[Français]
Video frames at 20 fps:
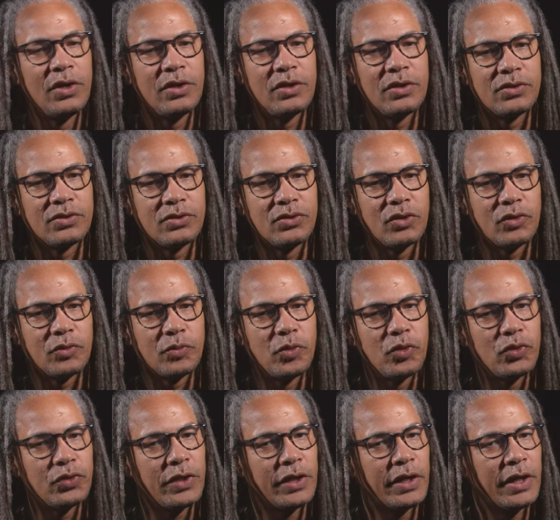dans un autre
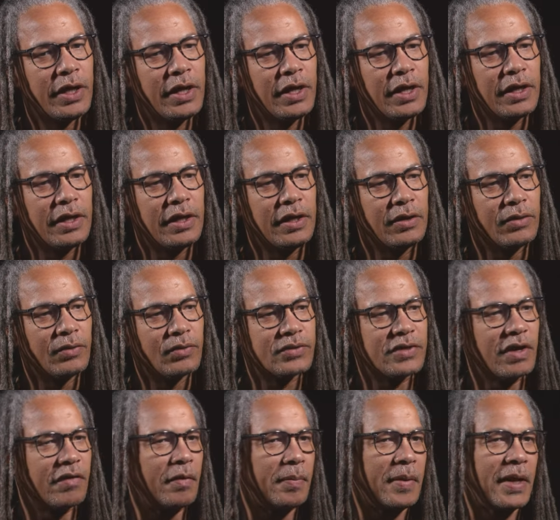mood et on ne
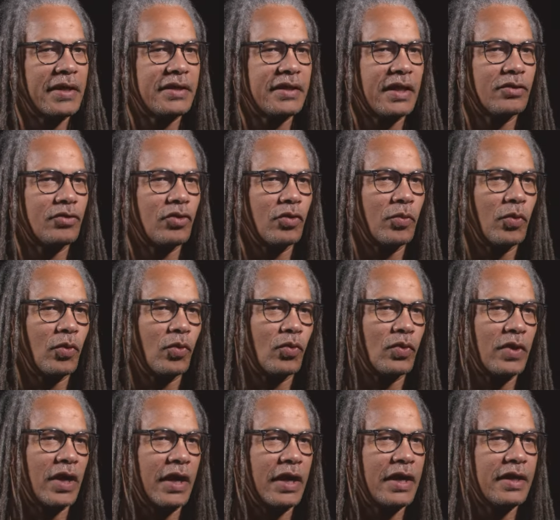savait pas exactement où on
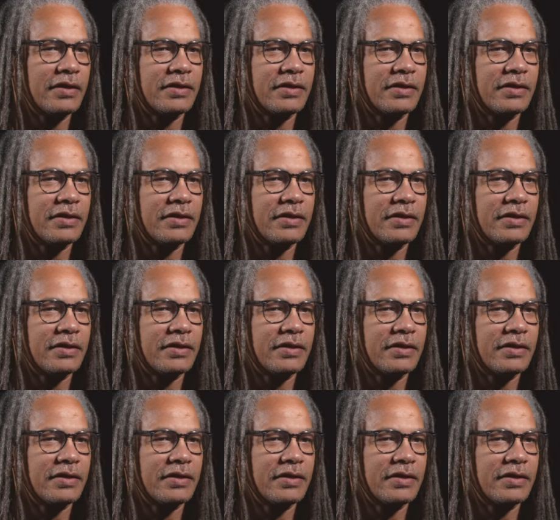allait.